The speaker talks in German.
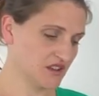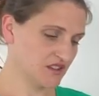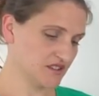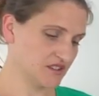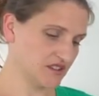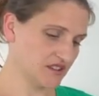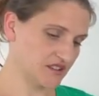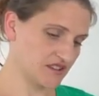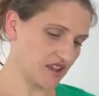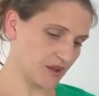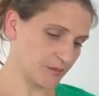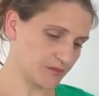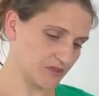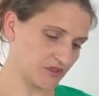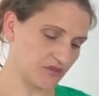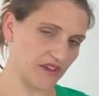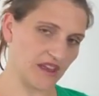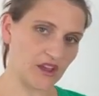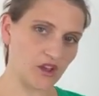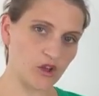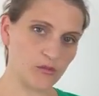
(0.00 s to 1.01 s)
Sie ist ab
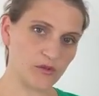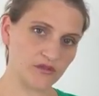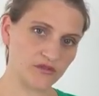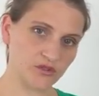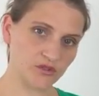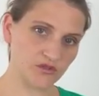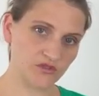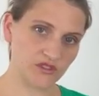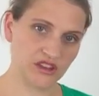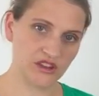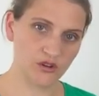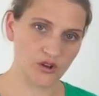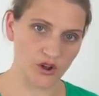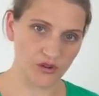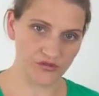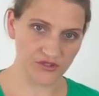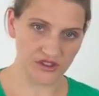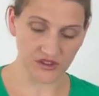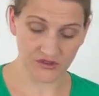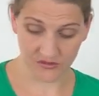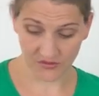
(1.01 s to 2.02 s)
2,5 Kilo
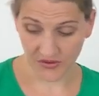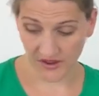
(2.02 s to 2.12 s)
auf jeden